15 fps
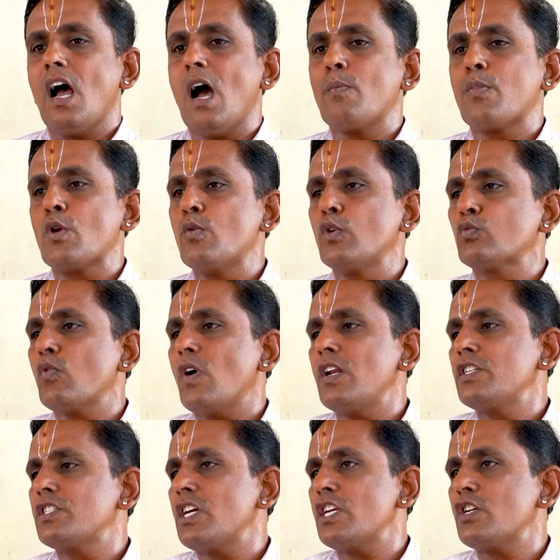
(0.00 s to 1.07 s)
ఆ ప్రభుత్వాలు
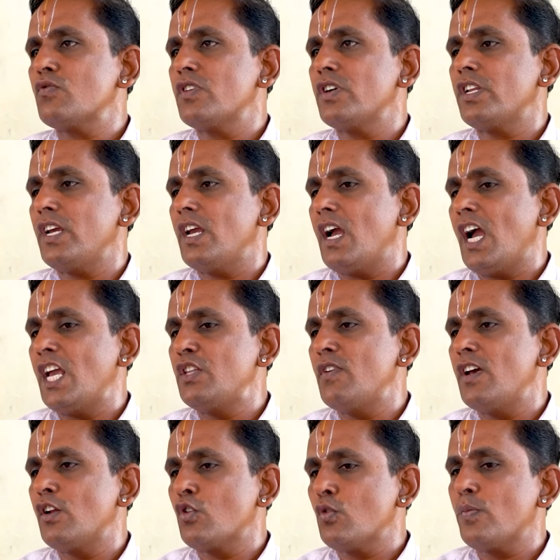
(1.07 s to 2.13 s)
ఇచ్చేటువంటి ఐదు
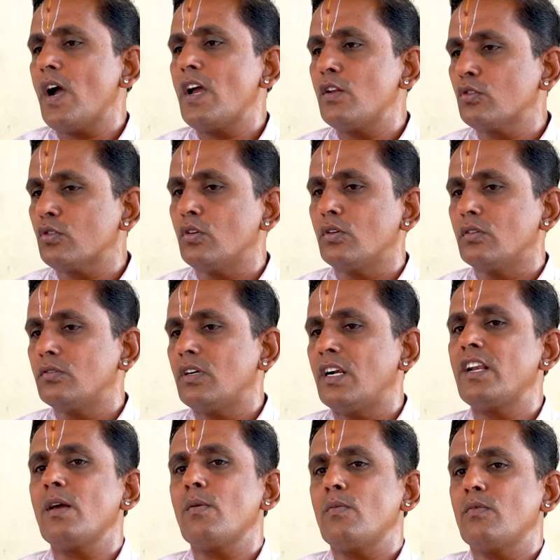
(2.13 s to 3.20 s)
వేల రూపాయలతో
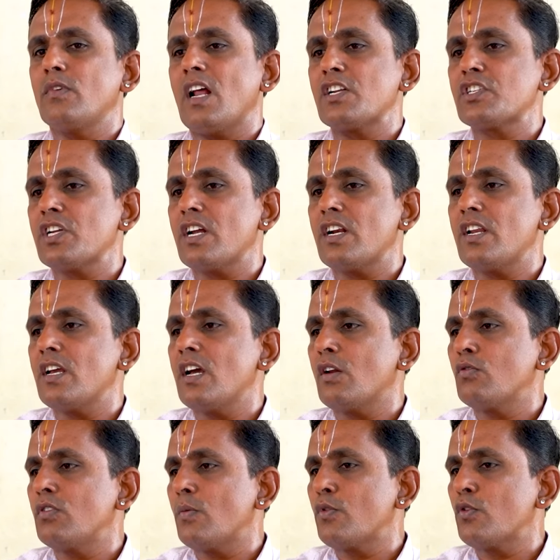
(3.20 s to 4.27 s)
అంటే రాజశేఖర రెడ్డి గారు
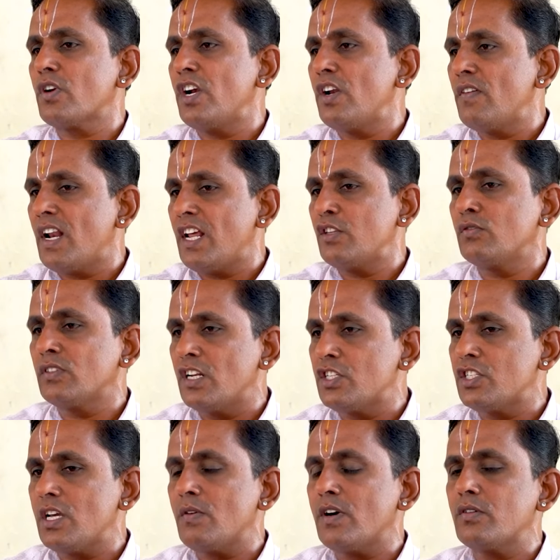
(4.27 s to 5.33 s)
ఉన్నప్పుడు రెండు వేల ఐదు వందలు
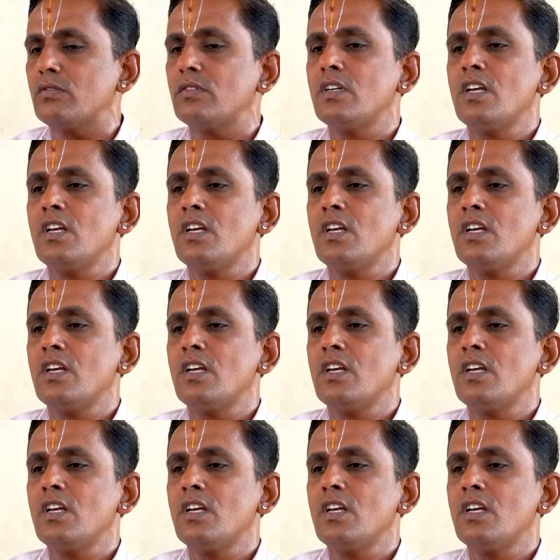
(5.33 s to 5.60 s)
ఇచ్చేవారు